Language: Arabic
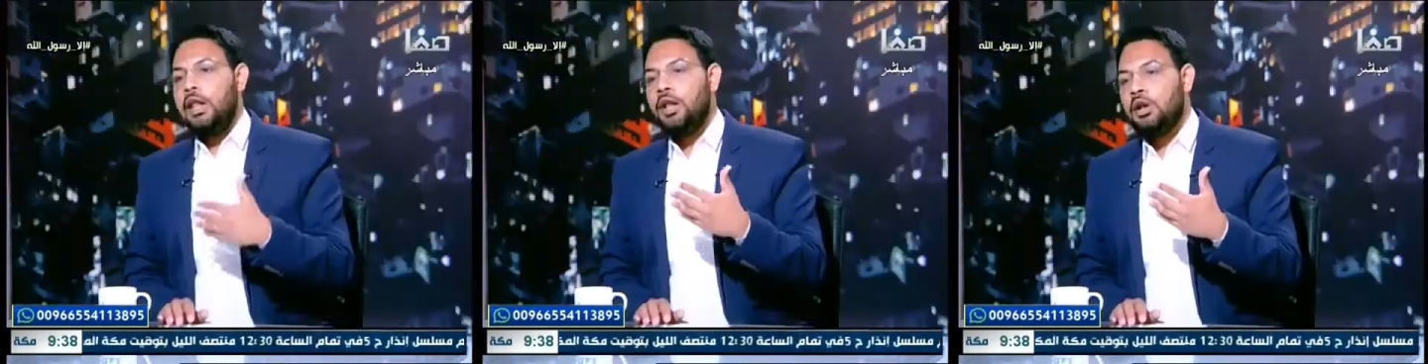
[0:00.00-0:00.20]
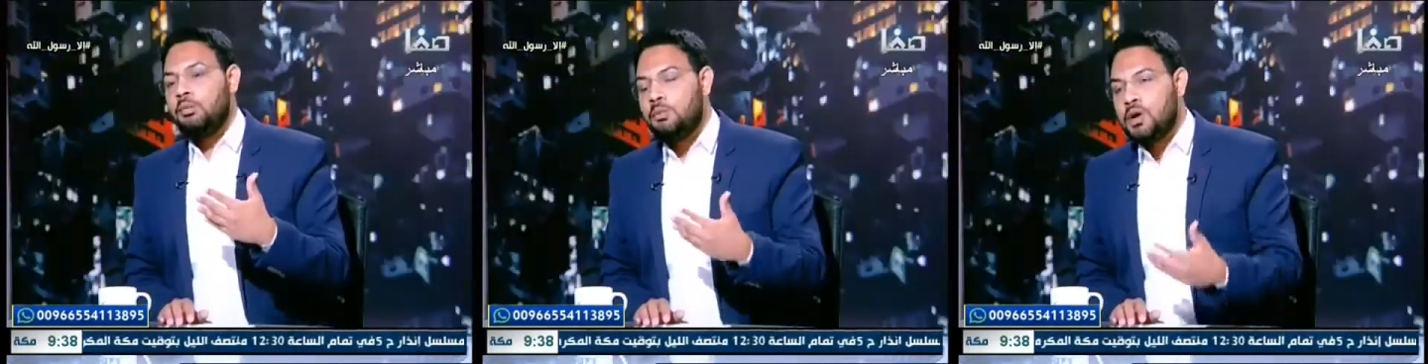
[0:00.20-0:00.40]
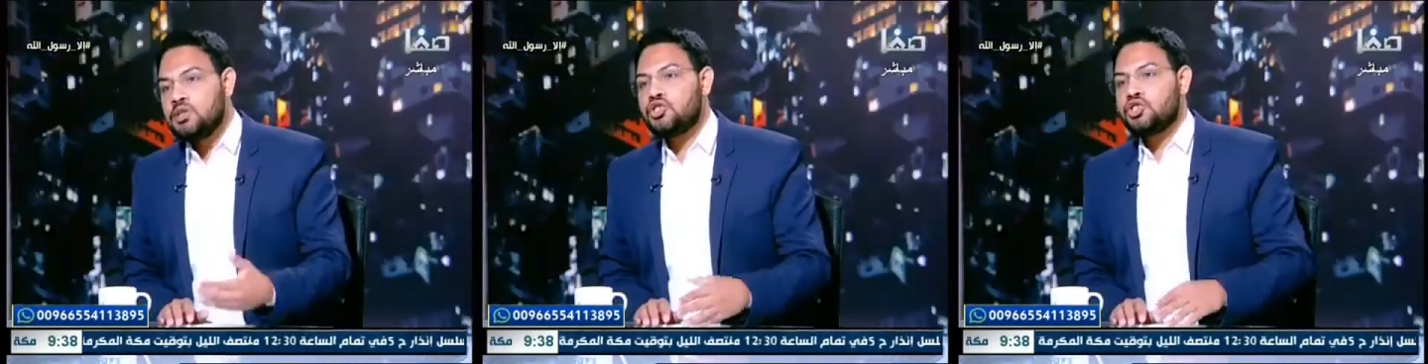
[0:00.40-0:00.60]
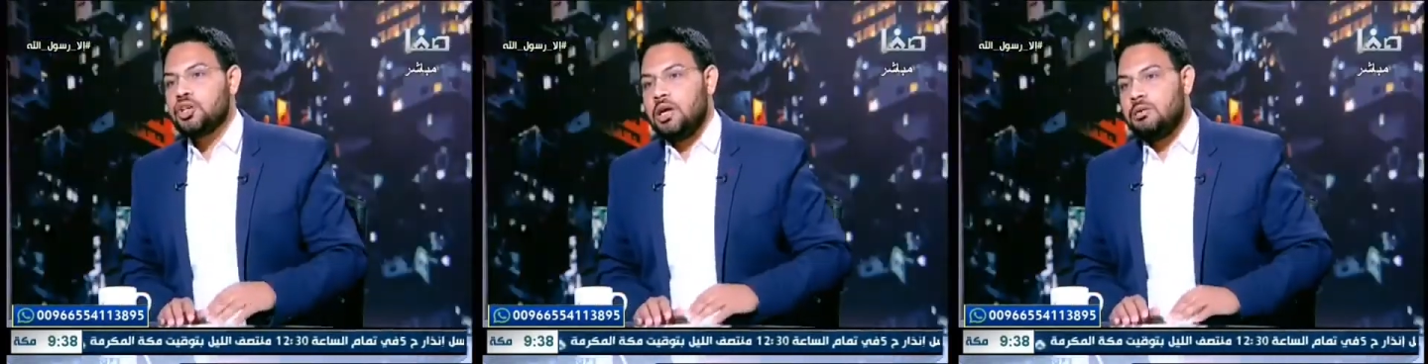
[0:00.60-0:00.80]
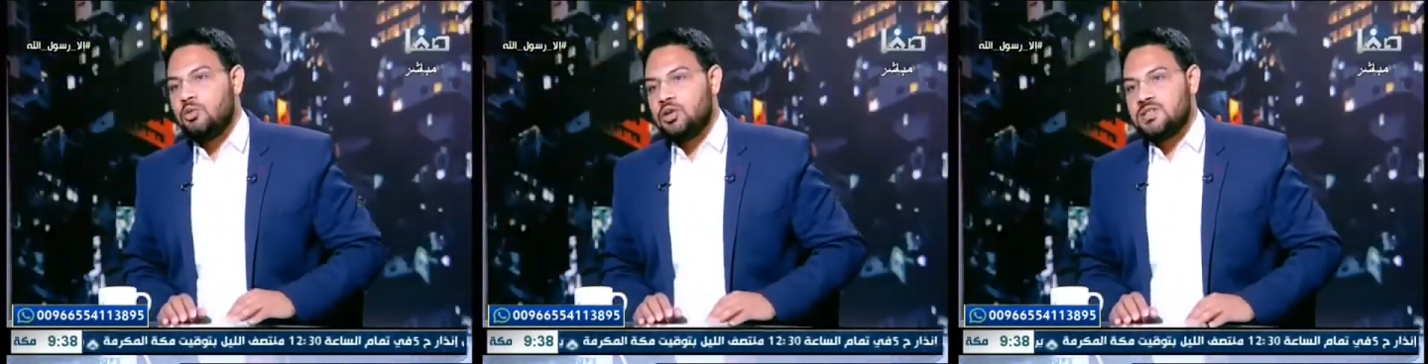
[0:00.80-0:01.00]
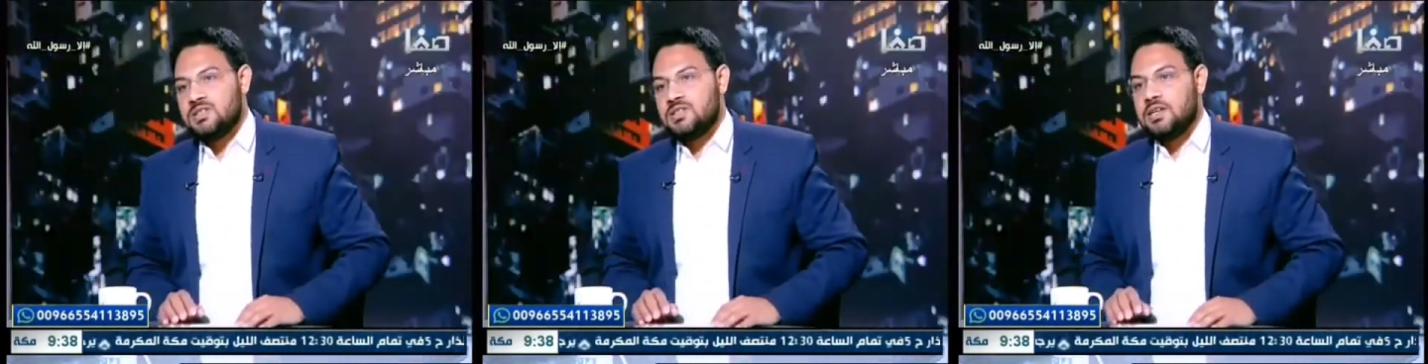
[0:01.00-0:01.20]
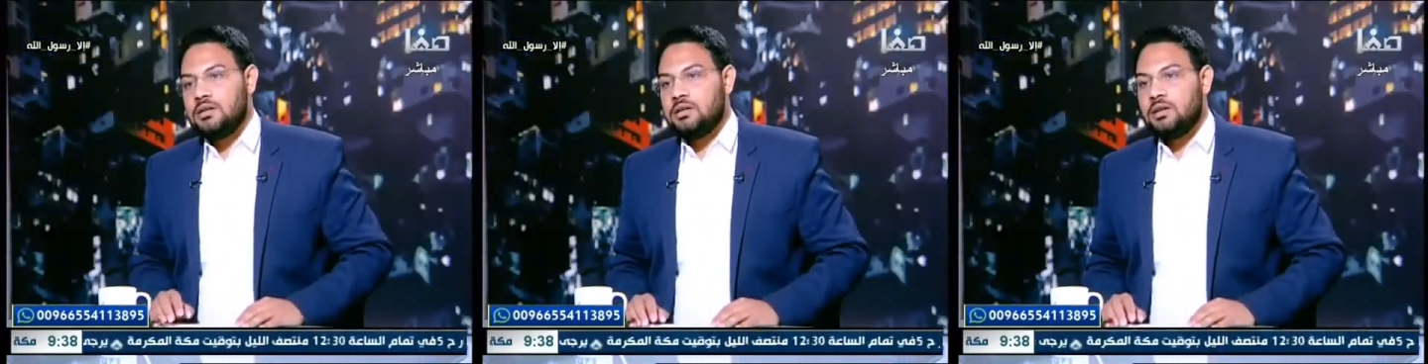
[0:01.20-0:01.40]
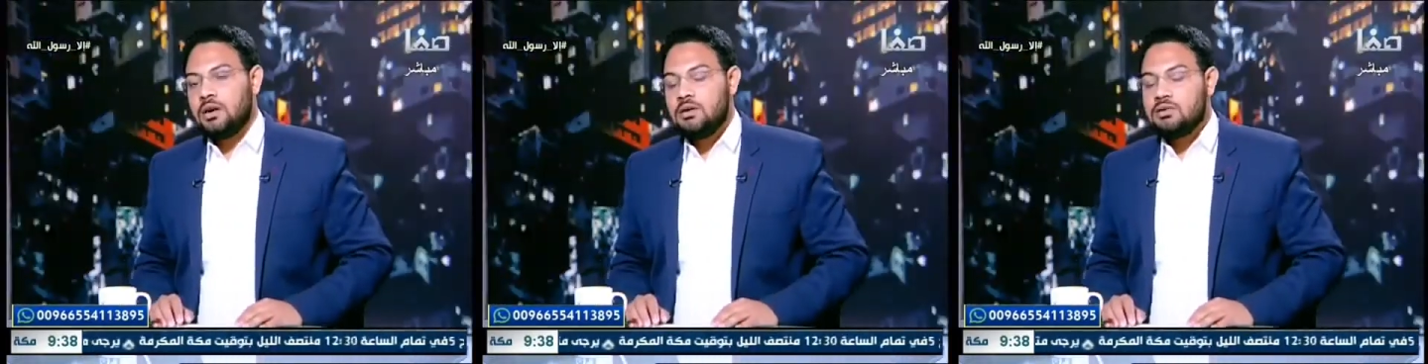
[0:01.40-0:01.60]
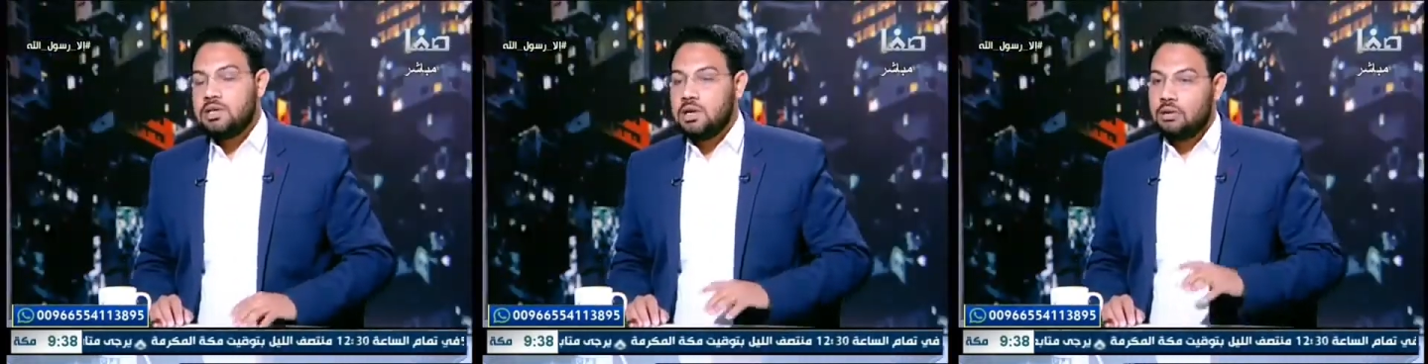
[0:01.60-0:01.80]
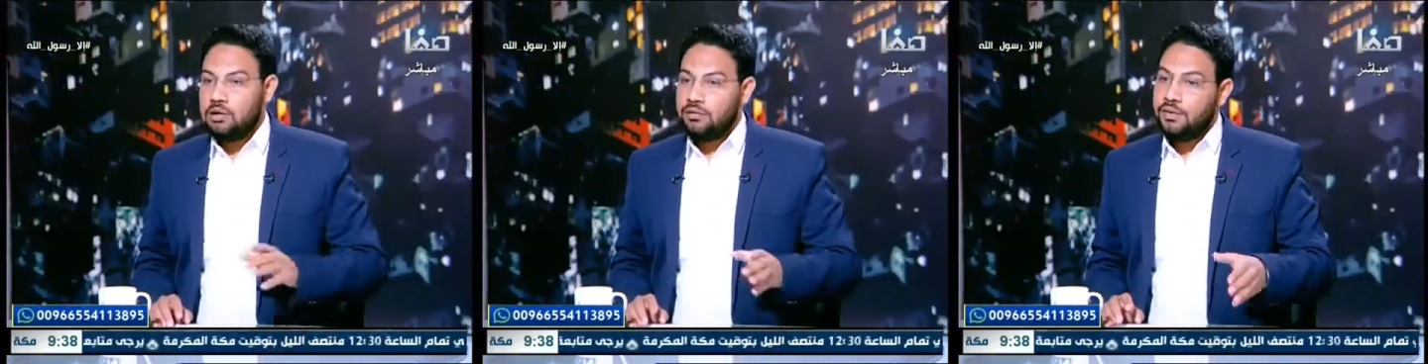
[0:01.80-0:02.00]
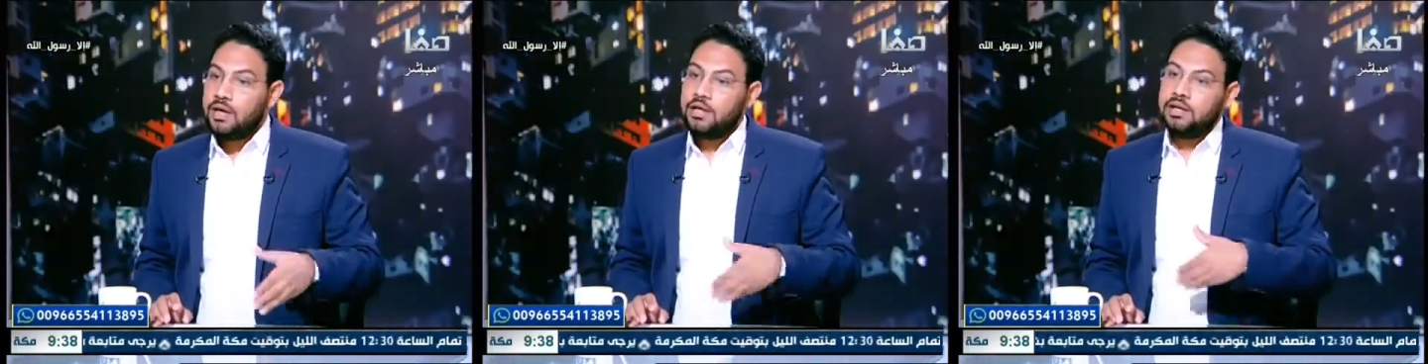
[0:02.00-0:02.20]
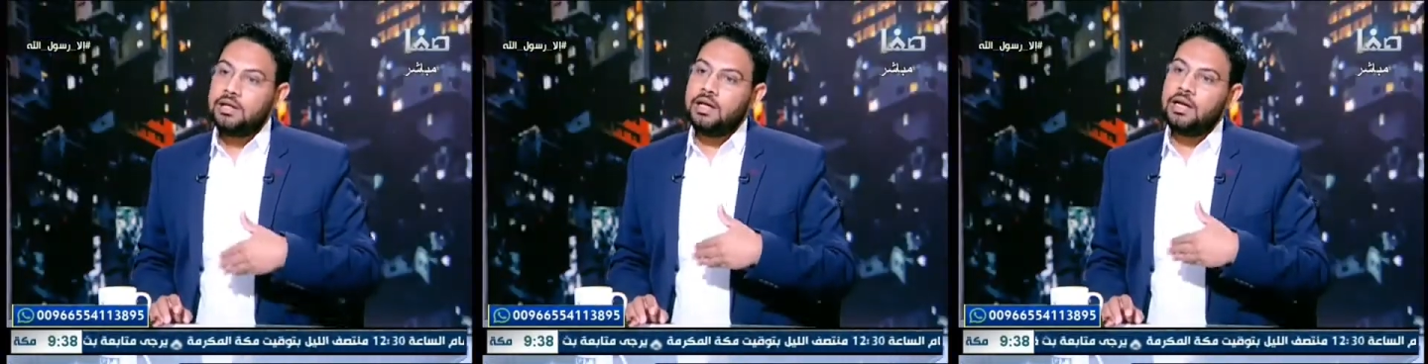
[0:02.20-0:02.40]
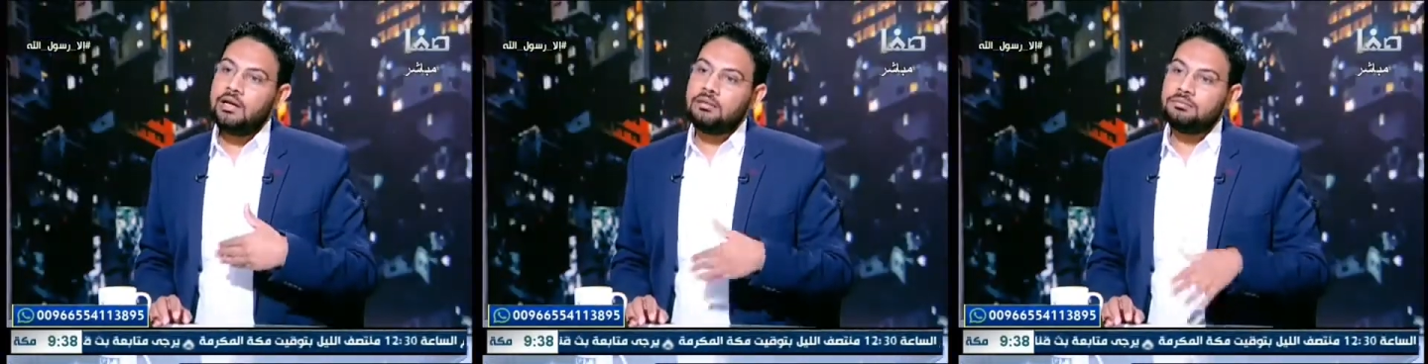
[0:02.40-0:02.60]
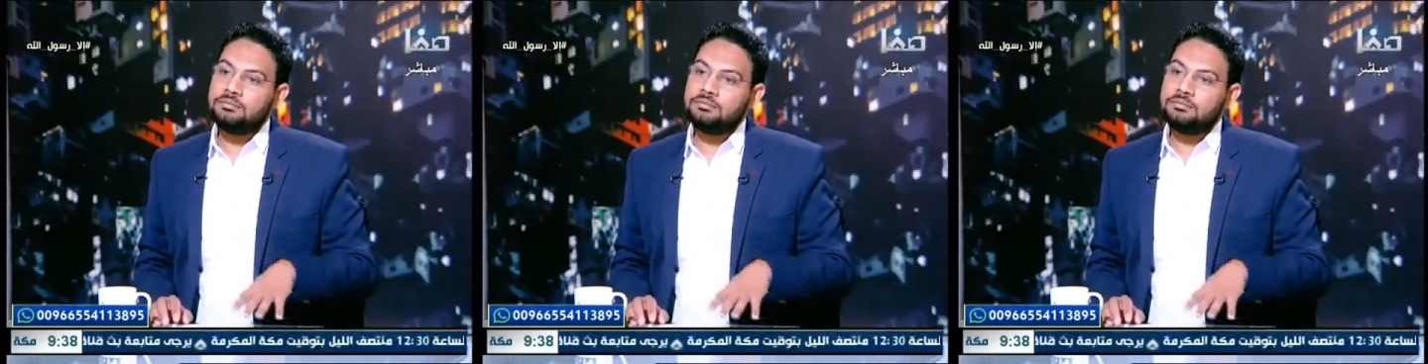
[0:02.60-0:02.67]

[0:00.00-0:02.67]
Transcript: عن بطش المؤسسات القوية والفاعلة